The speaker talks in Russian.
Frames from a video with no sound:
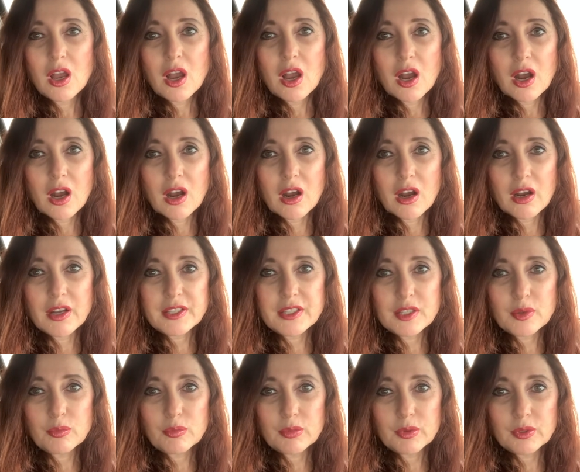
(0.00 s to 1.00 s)
А
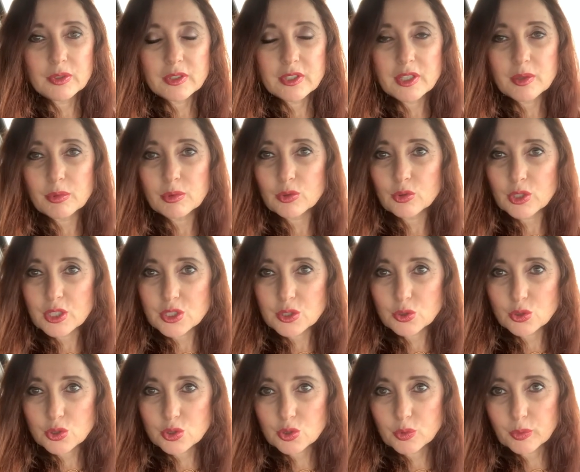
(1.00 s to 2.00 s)
не, был, не было у нас
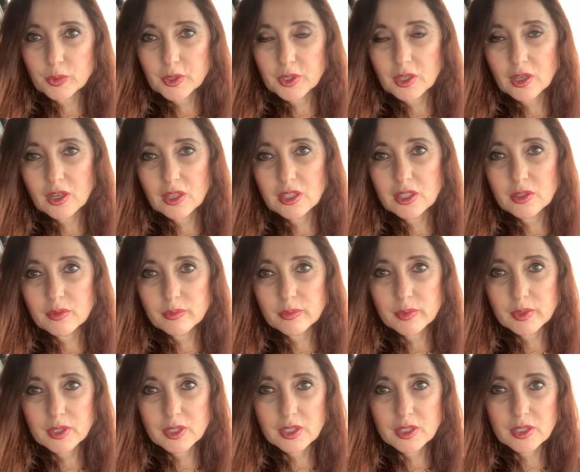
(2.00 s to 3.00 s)
доступа
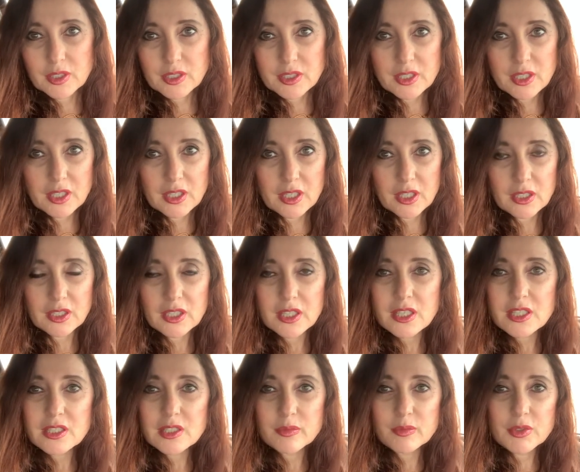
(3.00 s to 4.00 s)
никаким э,
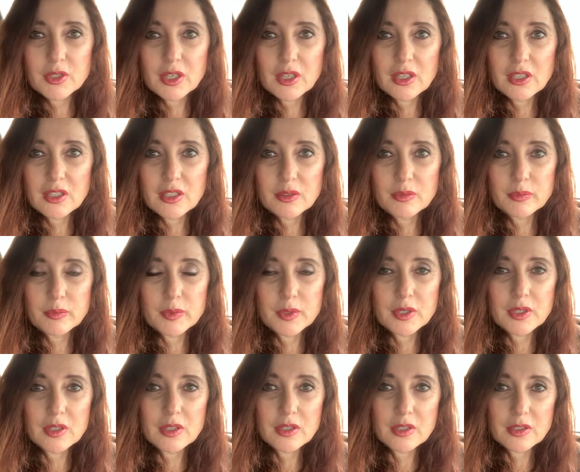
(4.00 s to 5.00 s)
деликатесам,
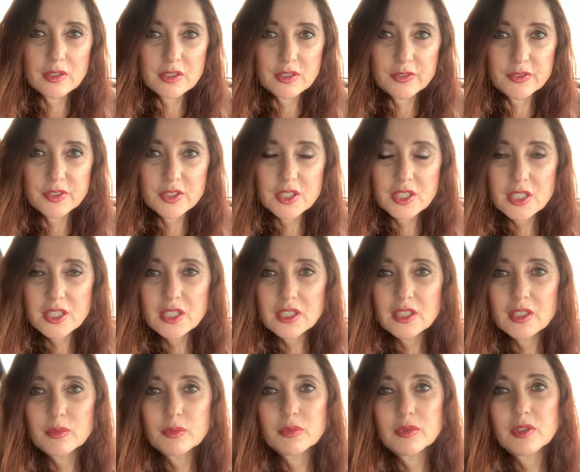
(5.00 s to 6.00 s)
никаким э,
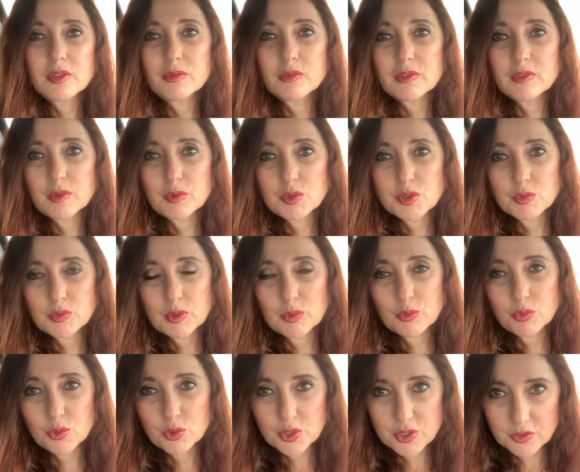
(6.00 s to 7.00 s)
дефицитам. И мы, в общем-то,
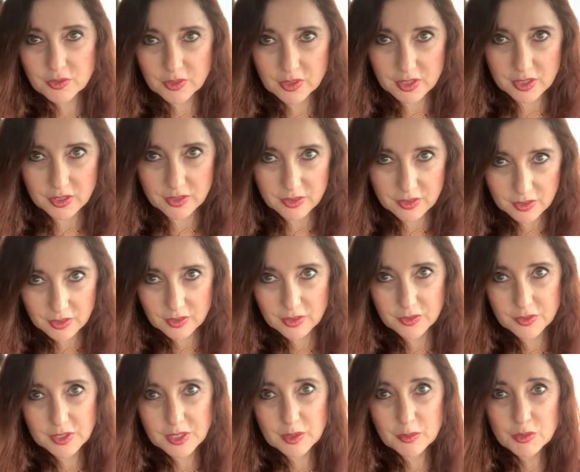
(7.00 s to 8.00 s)
пользовались
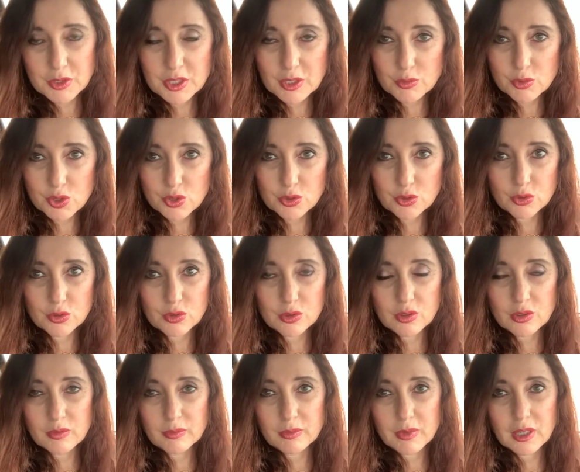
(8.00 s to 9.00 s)
всем тем,
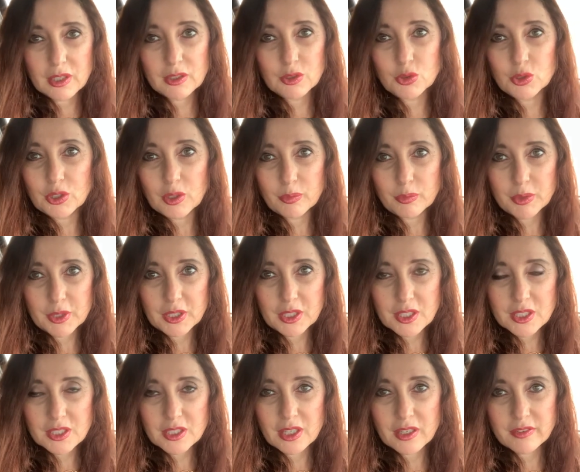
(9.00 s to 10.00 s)
что могло нам
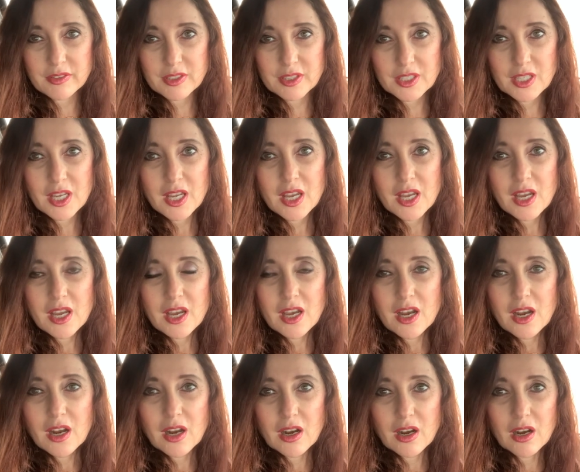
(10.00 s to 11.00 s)
предоставить
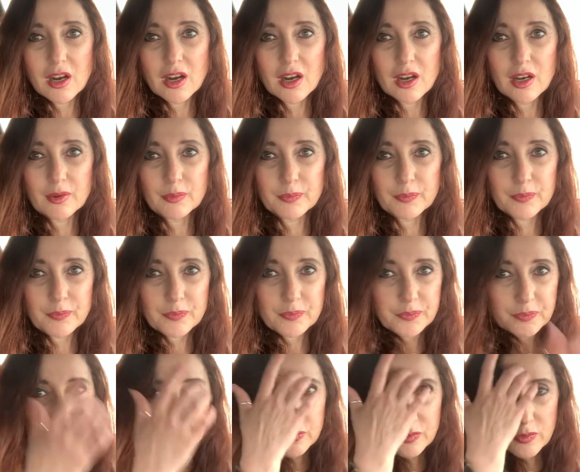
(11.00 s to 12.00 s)
а,
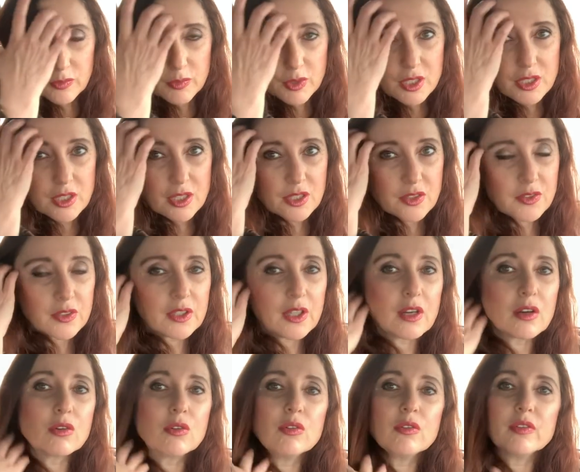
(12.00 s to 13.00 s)
Министерство
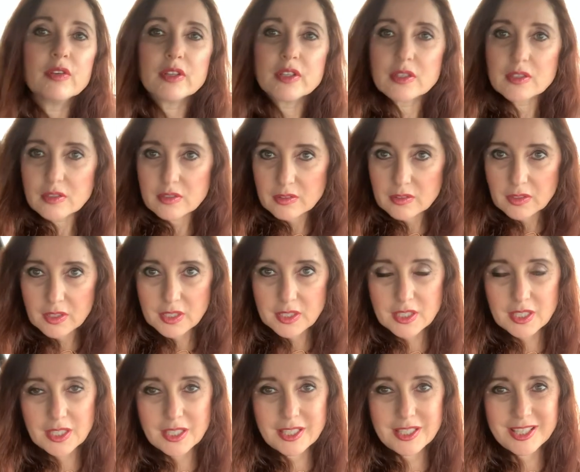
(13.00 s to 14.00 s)
торговли
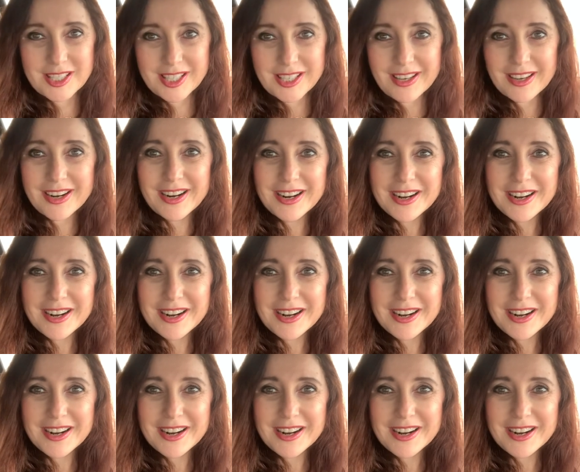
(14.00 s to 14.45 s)
СССР,